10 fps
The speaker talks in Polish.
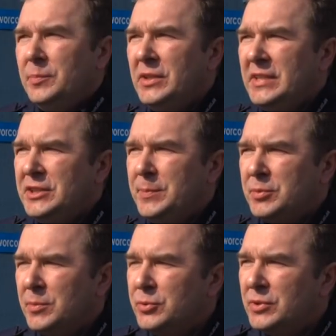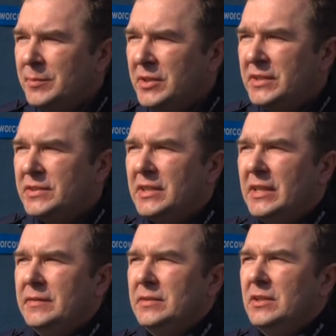Policjanci po przybyciu na
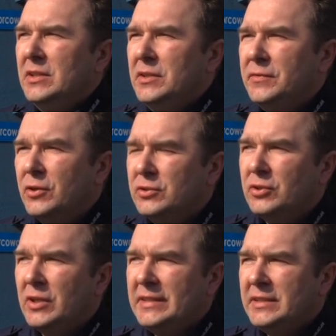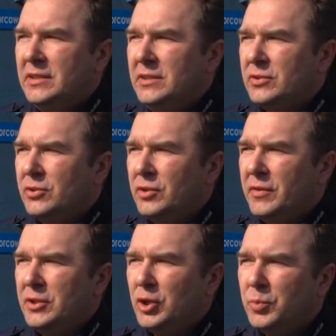miejsce, e, wchodząc do klatki
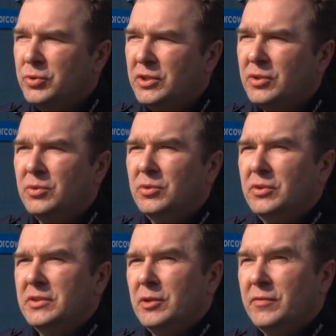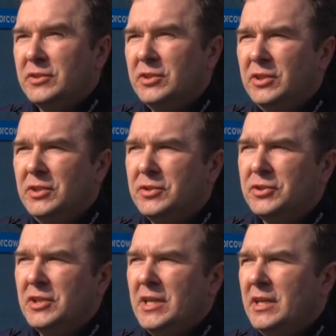schodowej tego budynku, zauważyli,
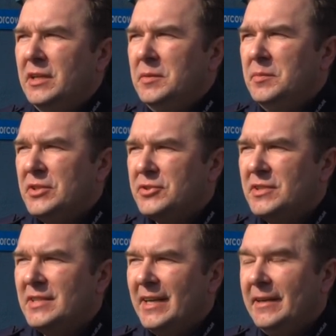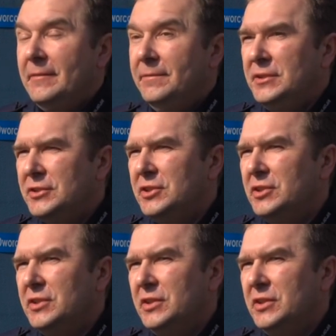że mężczyzna wisi e,